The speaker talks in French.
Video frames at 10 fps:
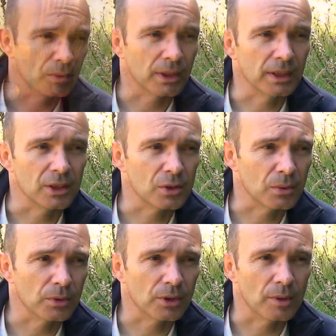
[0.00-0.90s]
on a des
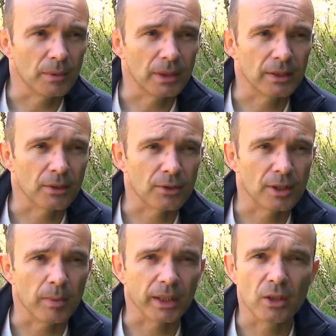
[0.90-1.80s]
choses comme la danse de
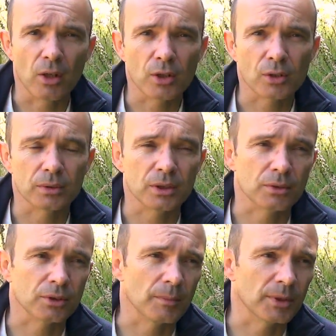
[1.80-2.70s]
la brioche ou des
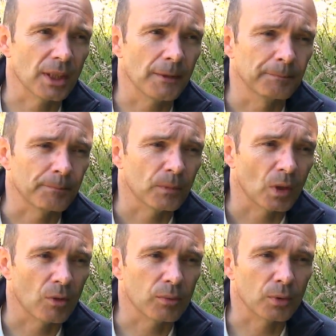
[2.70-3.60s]
choses comme ça.
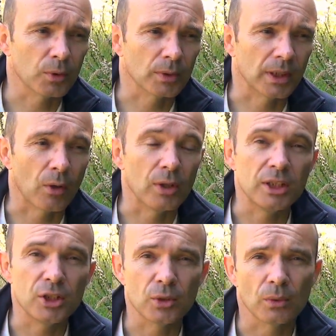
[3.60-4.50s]
En fonction des
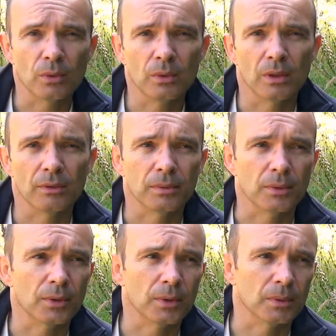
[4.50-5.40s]
religions, en
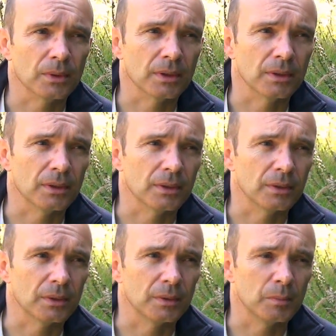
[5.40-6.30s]
fonction de,
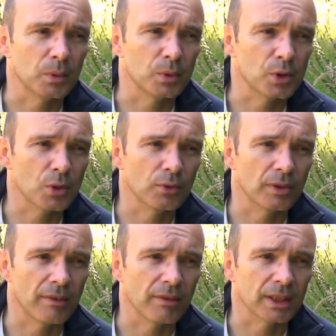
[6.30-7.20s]
beaucoup de choses, vous
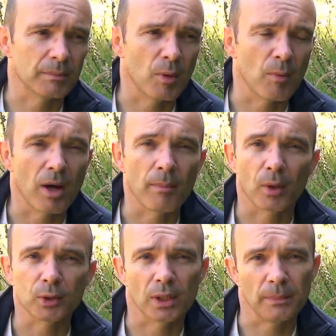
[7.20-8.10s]
allez avoir des moments
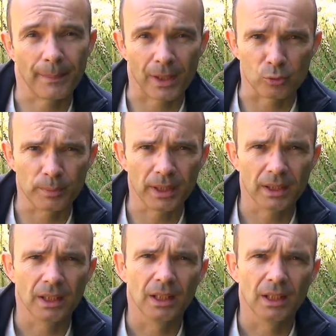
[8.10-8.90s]
importants à ne pas louper.